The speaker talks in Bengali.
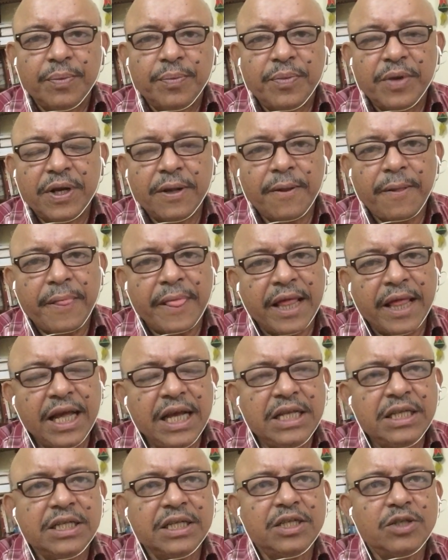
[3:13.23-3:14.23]
মানে
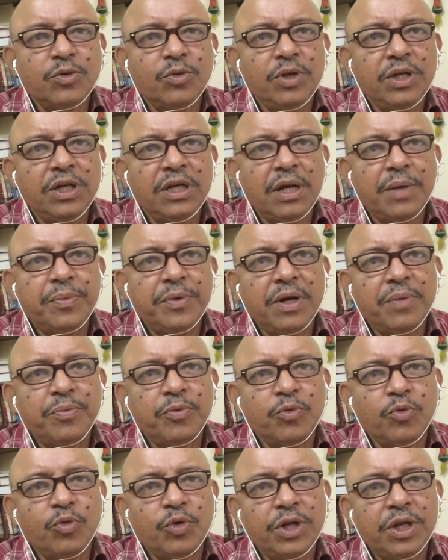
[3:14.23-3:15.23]
এই জিনিসগুলি না আপনারা
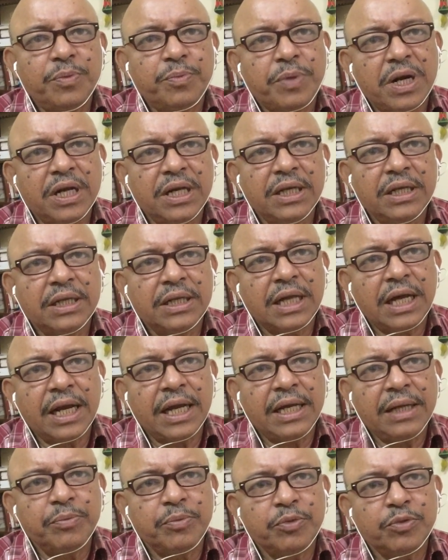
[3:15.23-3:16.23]
পুকুরের পাড়ে
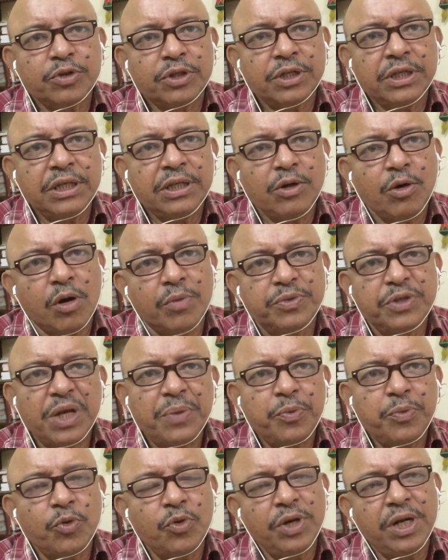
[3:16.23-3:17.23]
দাঁড়ায় বসে
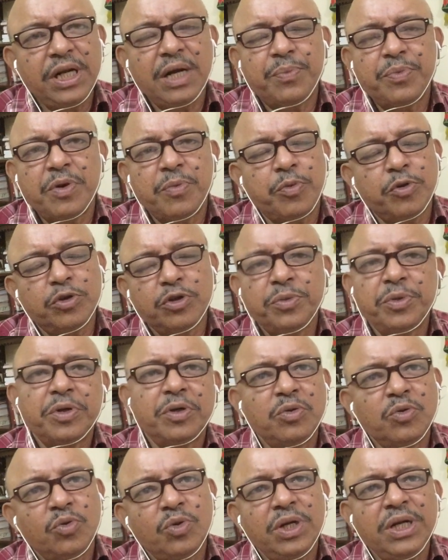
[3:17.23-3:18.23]
অবজার্ভ করলেই আপনারা
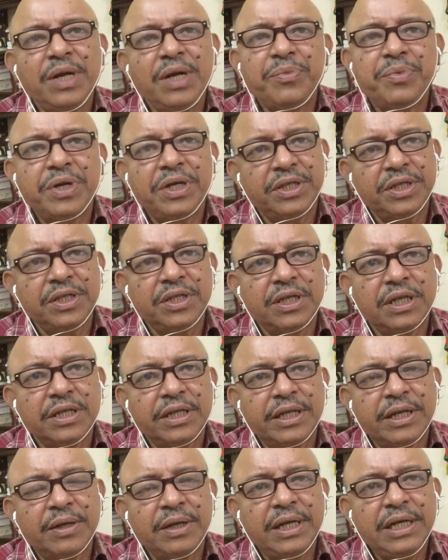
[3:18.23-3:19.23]
পর্যবেক্ষণ করলেই আপনি এই জিনিসটা
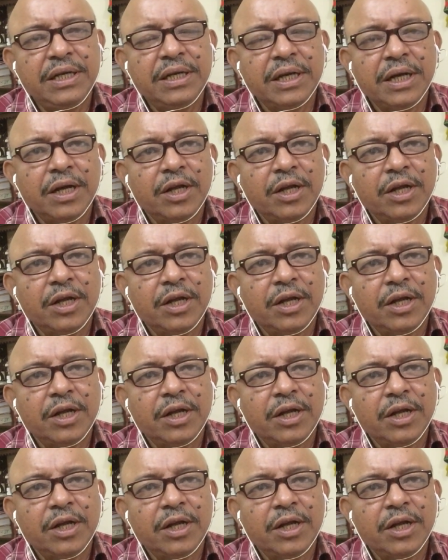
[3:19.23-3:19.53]
দেখলেই